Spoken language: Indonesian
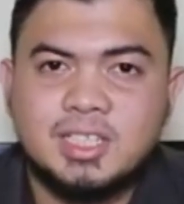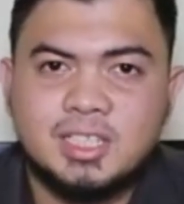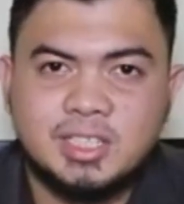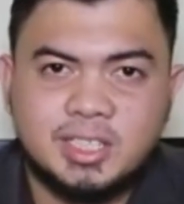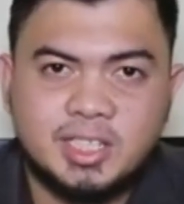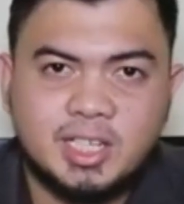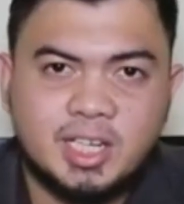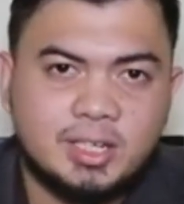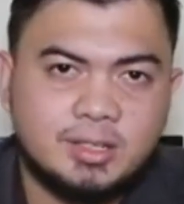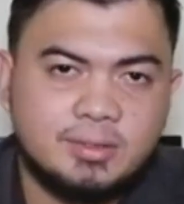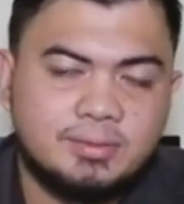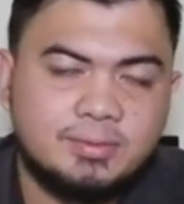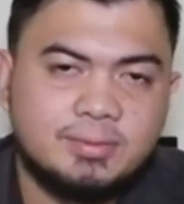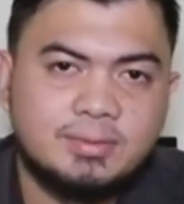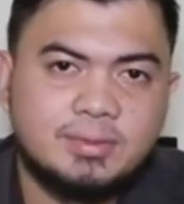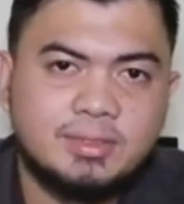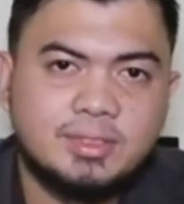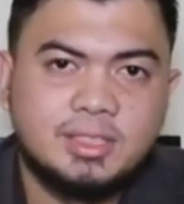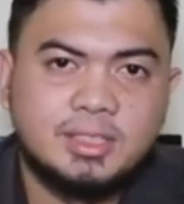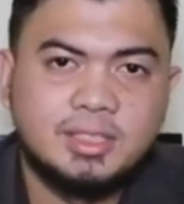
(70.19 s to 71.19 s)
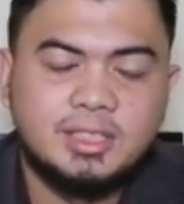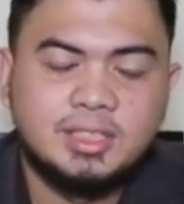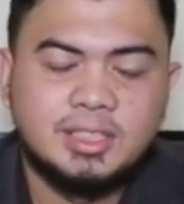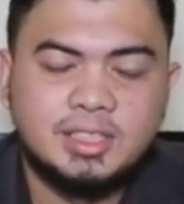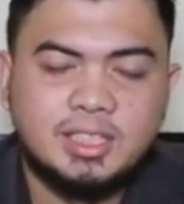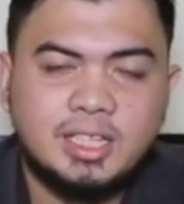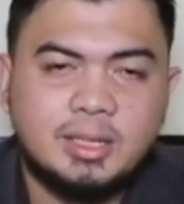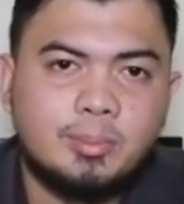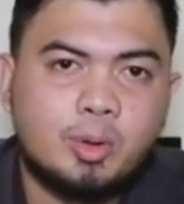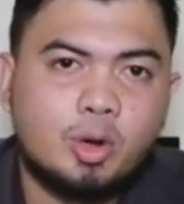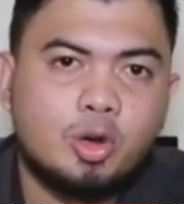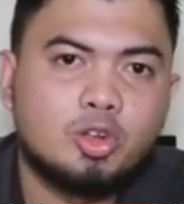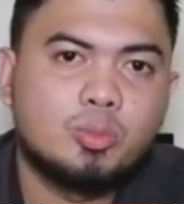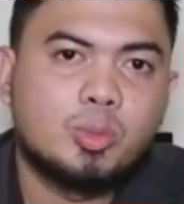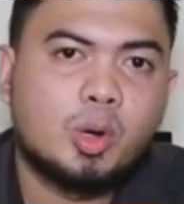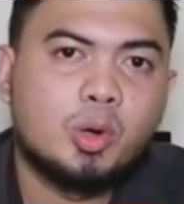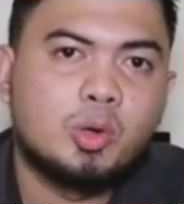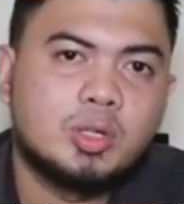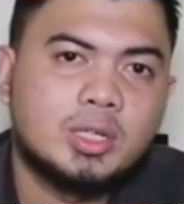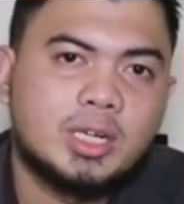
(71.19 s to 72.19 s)
scarf, dan
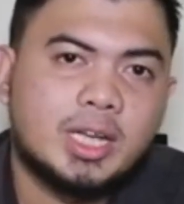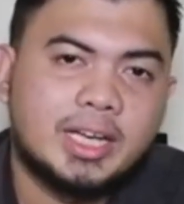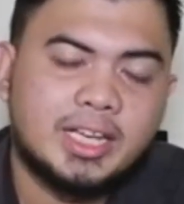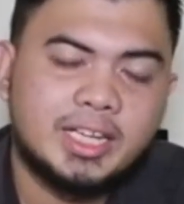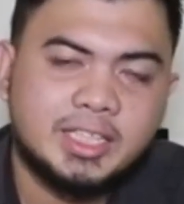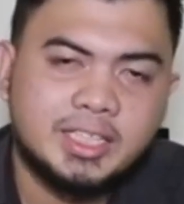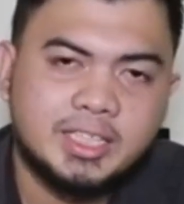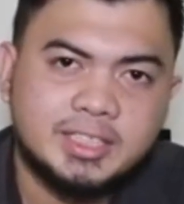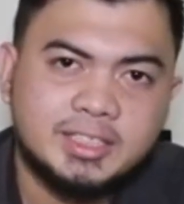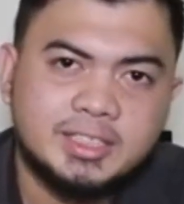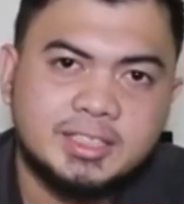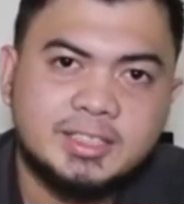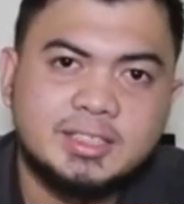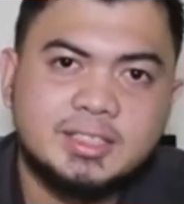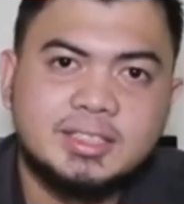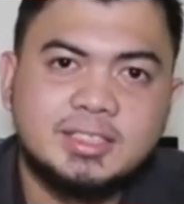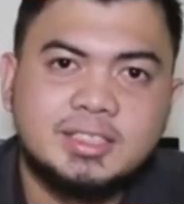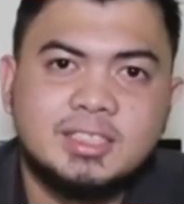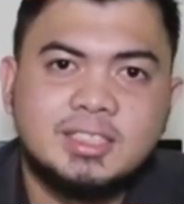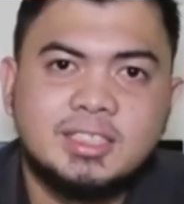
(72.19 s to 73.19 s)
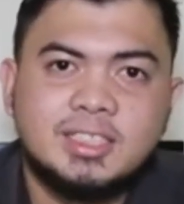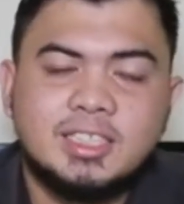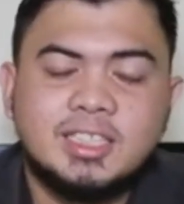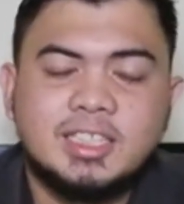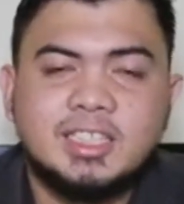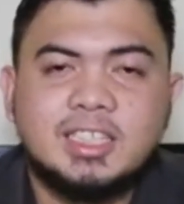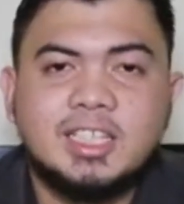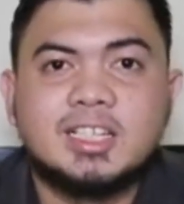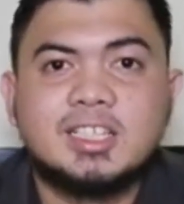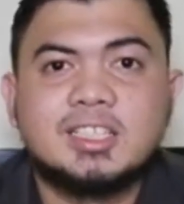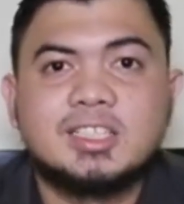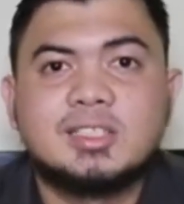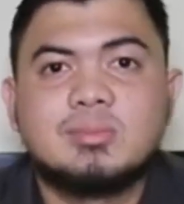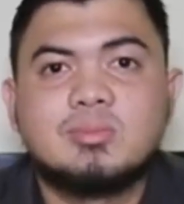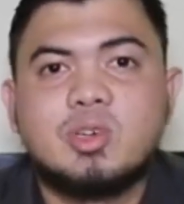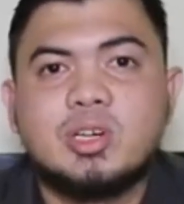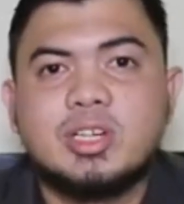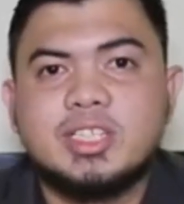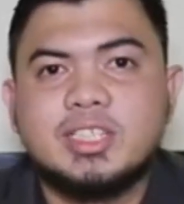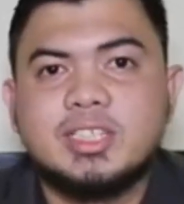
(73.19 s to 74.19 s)
produk-produk lainnya yang
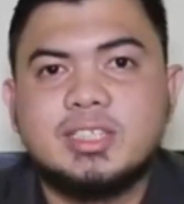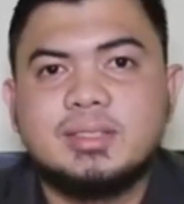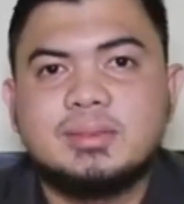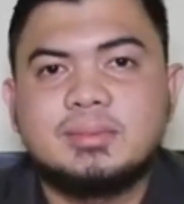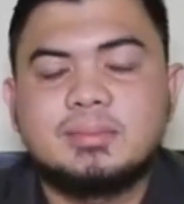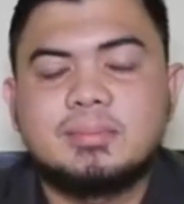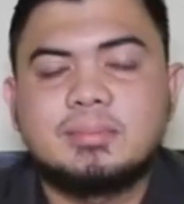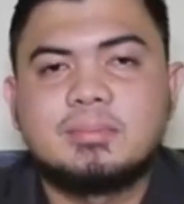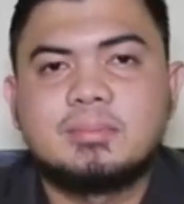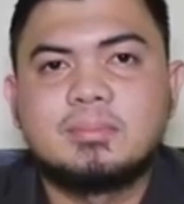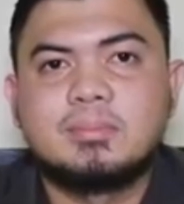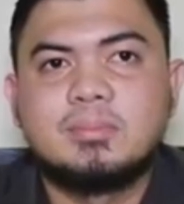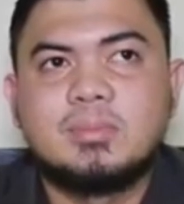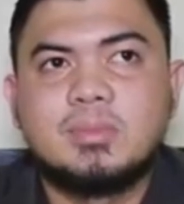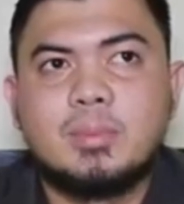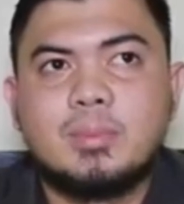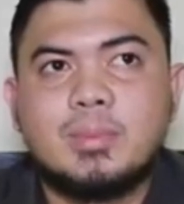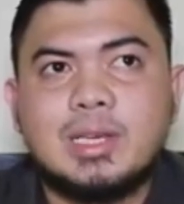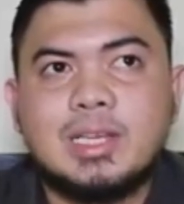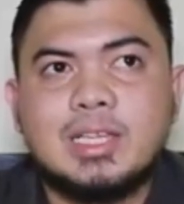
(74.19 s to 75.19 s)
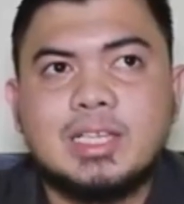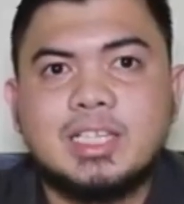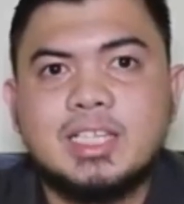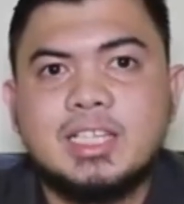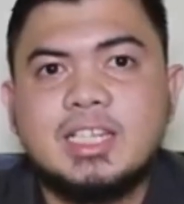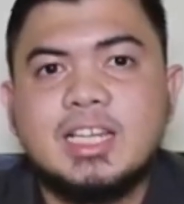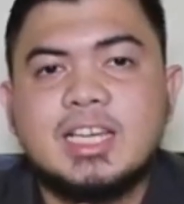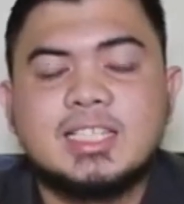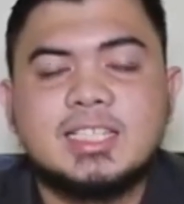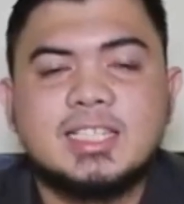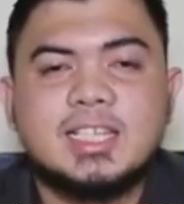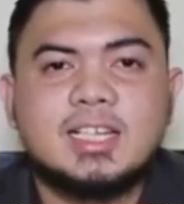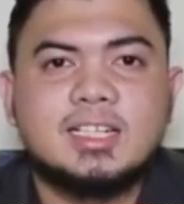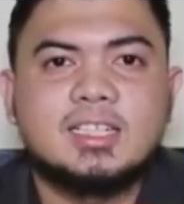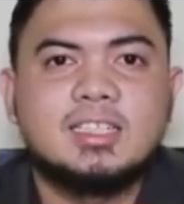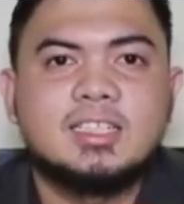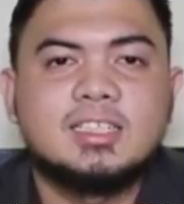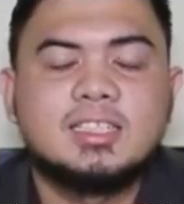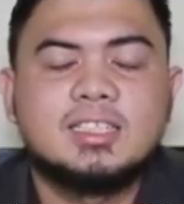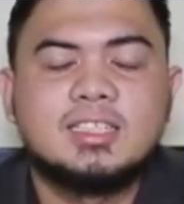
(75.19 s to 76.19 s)
semuanya memiliki
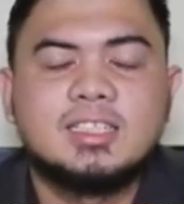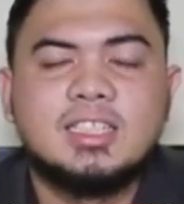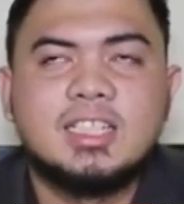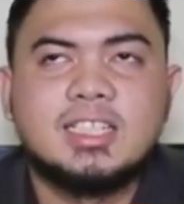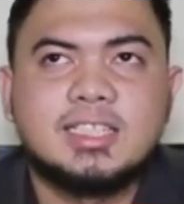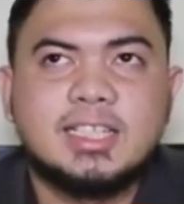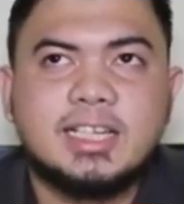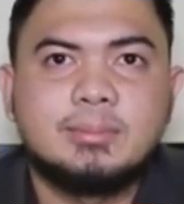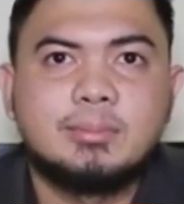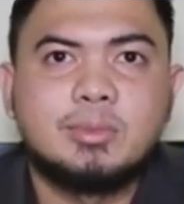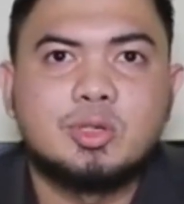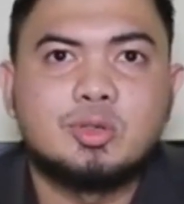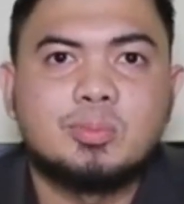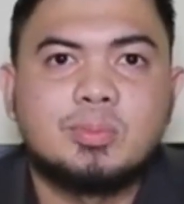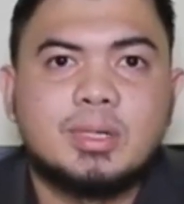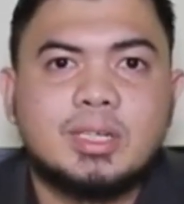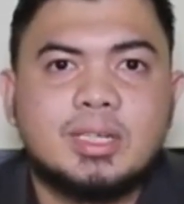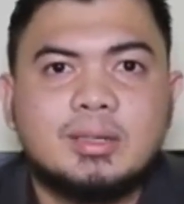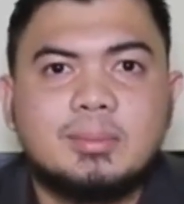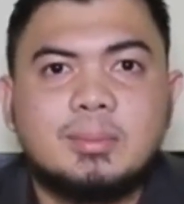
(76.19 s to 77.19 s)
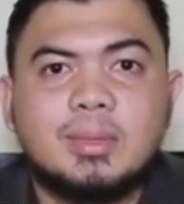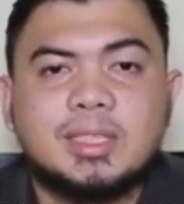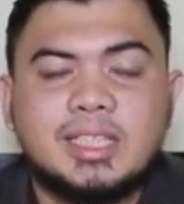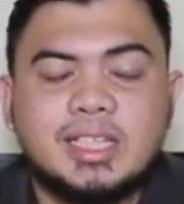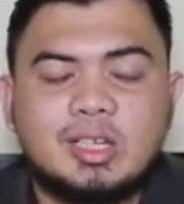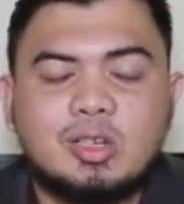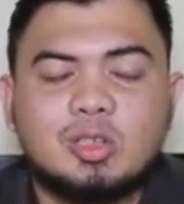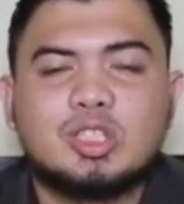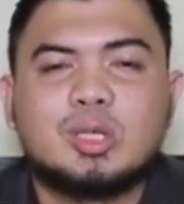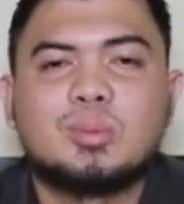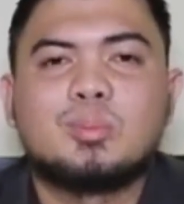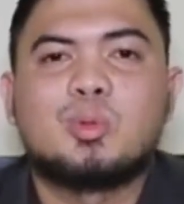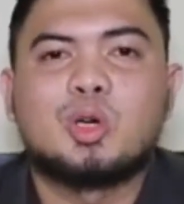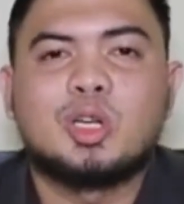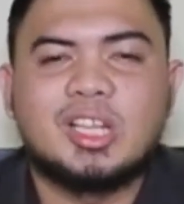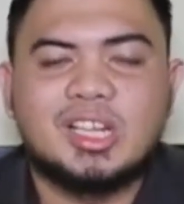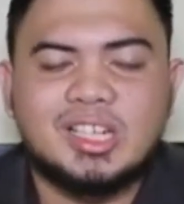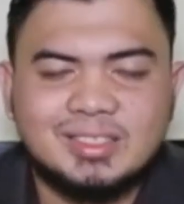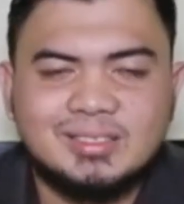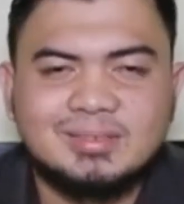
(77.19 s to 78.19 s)
dasar desain berupa batik
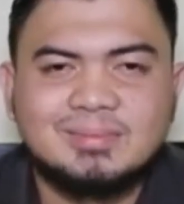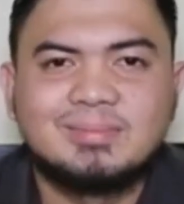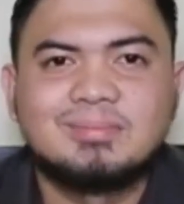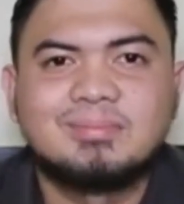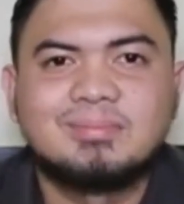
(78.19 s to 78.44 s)
kontemporer.